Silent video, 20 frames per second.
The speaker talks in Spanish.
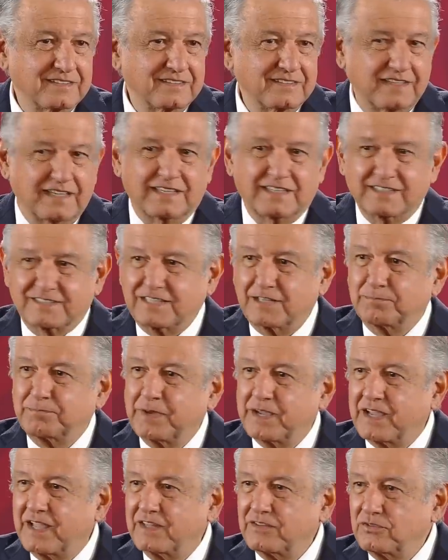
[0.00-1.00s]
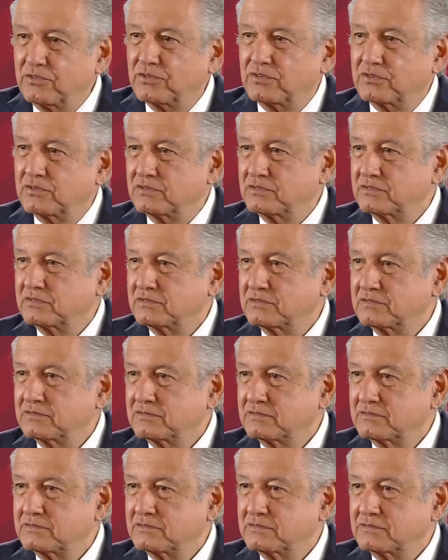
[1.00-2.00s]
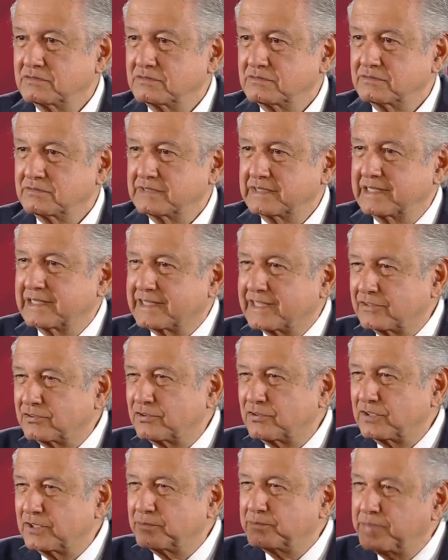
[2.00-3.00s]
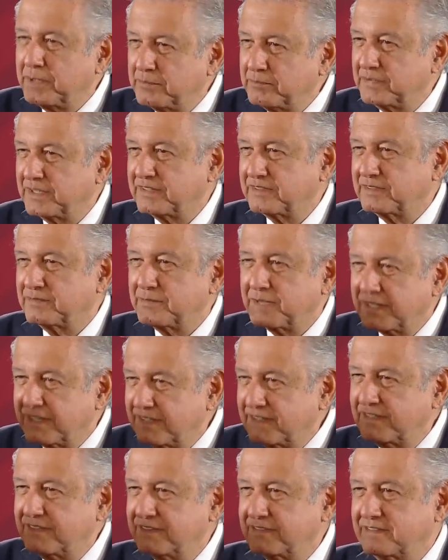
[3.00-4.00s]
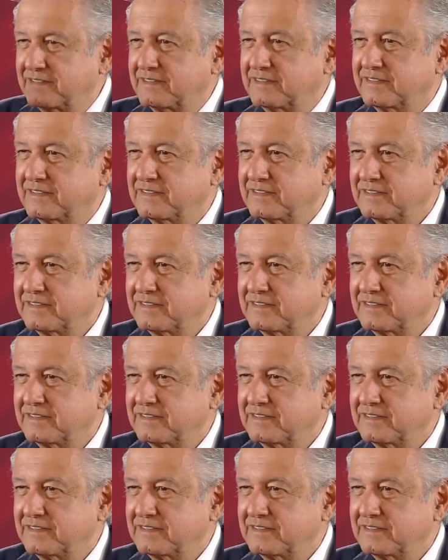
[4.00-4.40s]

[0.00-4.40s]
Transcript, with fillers: Y hay que estar pagando. En el caso de Pemex, imagínense,